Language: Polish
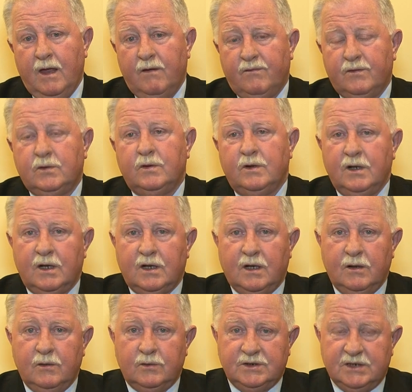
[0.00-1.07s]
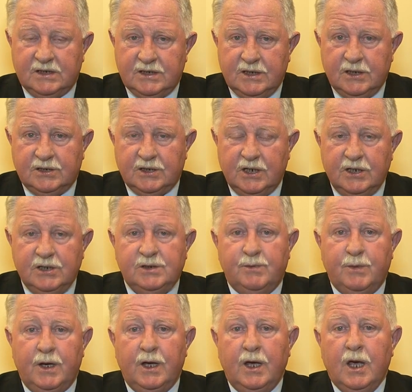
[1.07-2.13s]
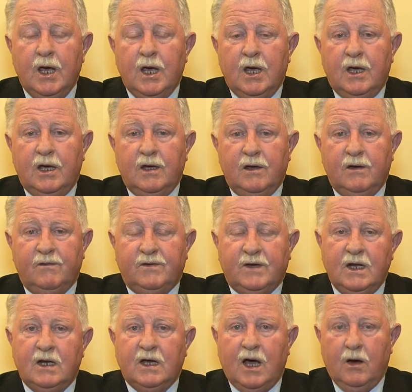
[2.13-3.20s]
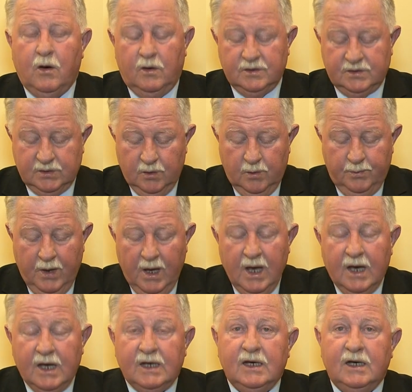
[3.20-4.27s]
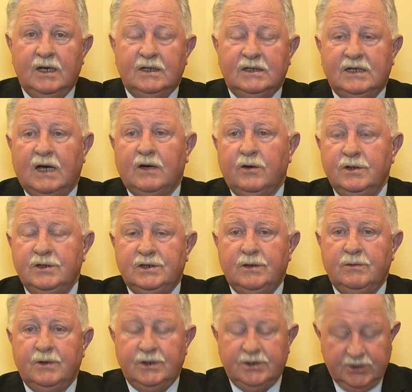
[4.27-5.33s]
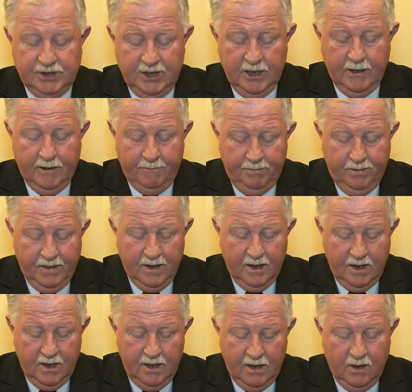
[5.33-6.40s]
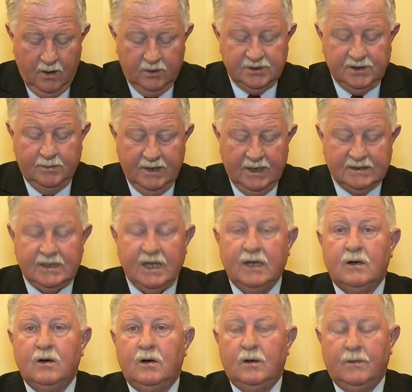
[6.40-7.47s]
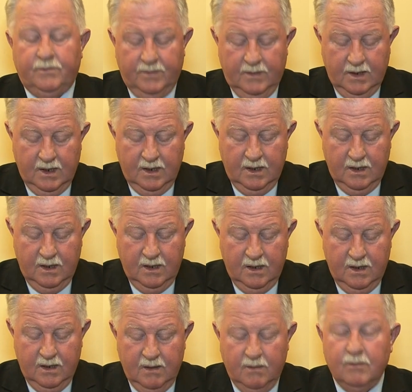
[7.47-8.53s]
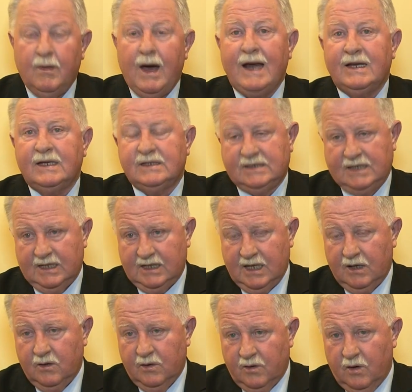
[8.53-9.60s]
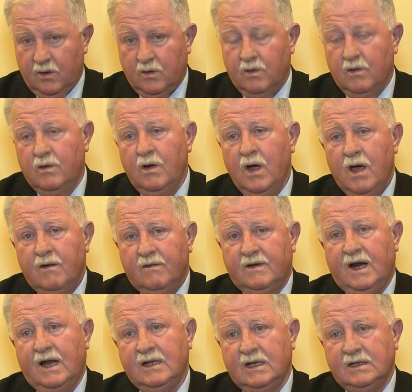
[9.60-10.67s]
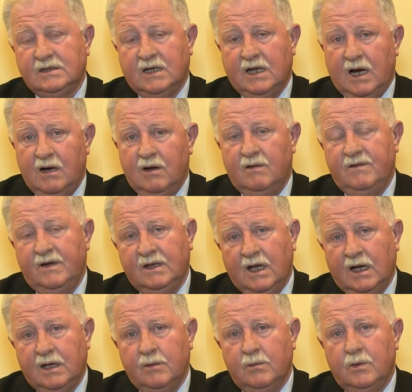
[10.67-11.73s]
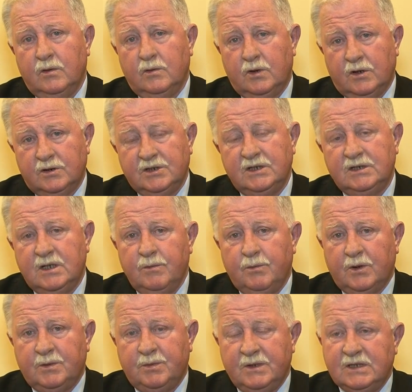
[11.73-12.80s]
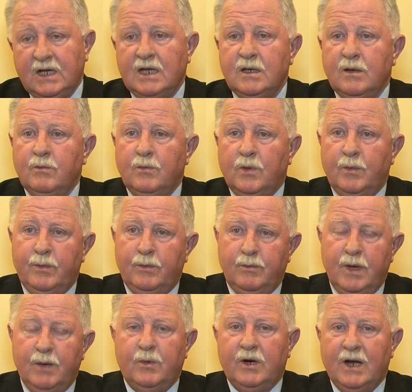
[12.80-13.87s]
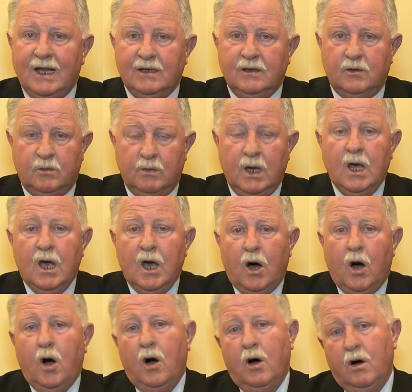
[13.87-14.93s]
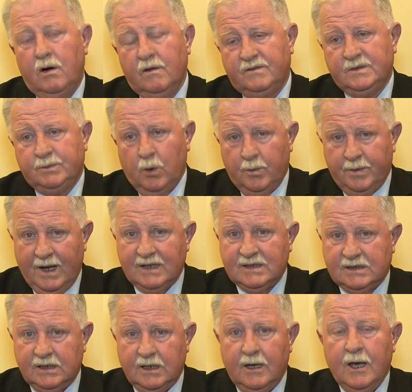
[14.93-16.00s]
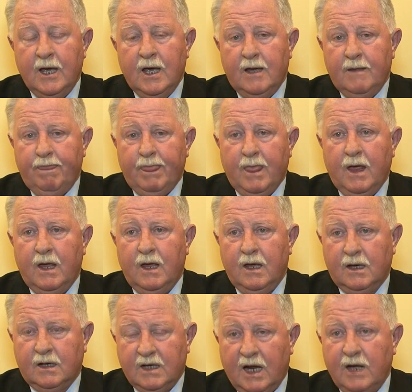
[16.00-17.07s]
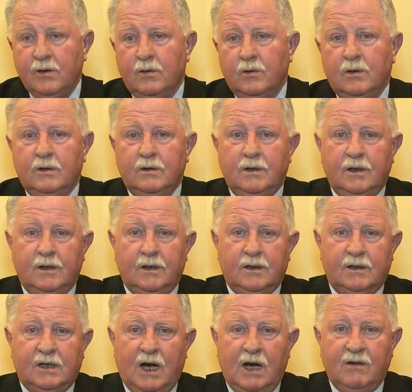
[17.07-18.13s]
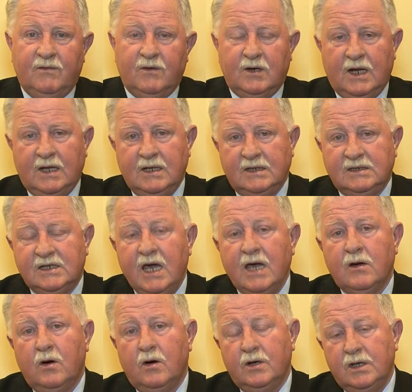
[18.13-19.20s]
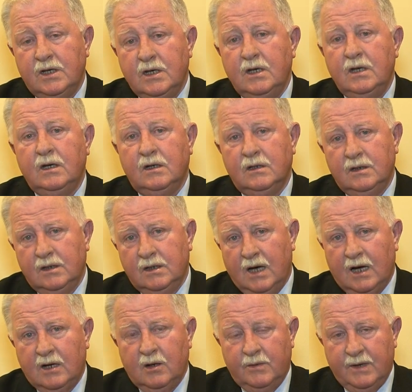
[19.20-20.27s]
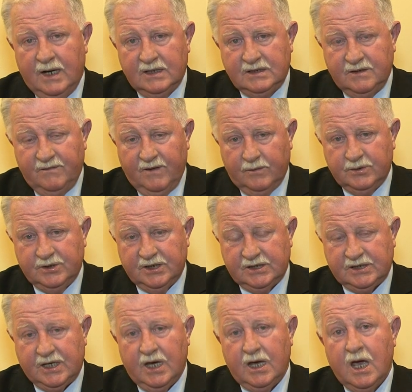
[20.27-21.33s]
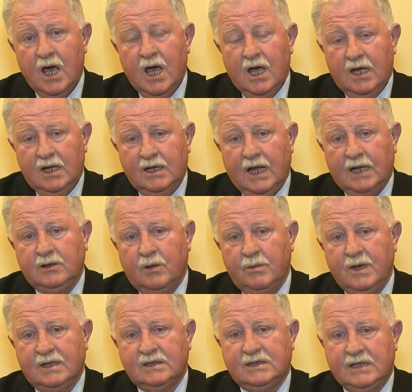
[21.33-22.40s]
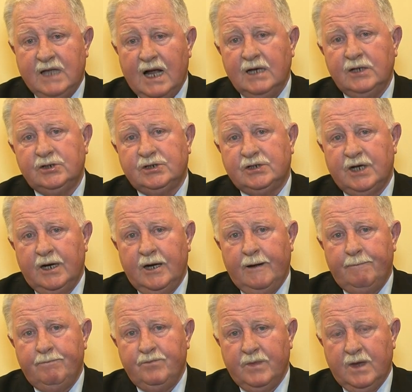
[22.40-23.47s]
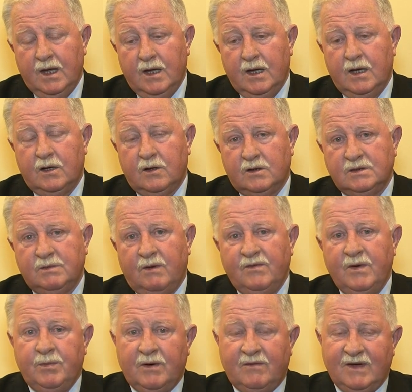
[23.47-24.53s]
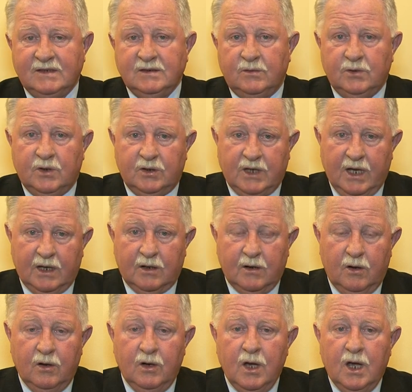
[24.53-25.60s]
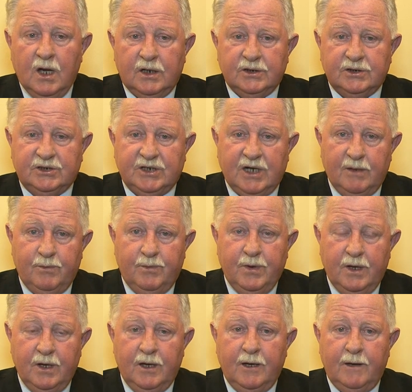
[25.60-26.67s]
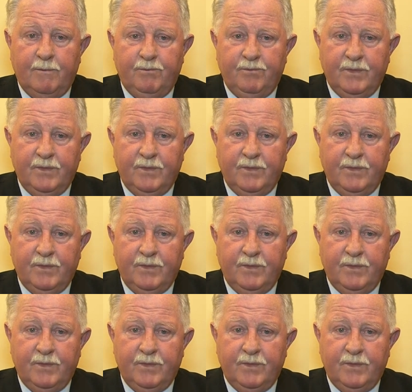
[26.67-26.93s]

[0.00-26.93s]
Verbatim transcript: w których uczestniczyliśmy w kilka osób, zakończyły się 18 marca tego roku w Hradec Kralowe takim uroczystym podpisaniem memorandum o współpracy kraju e, kralowo-hradeckiego i e, aglomeracji wałbrzyskiej. Natomiast dalsze rozmowy prowadzą do tego, żeby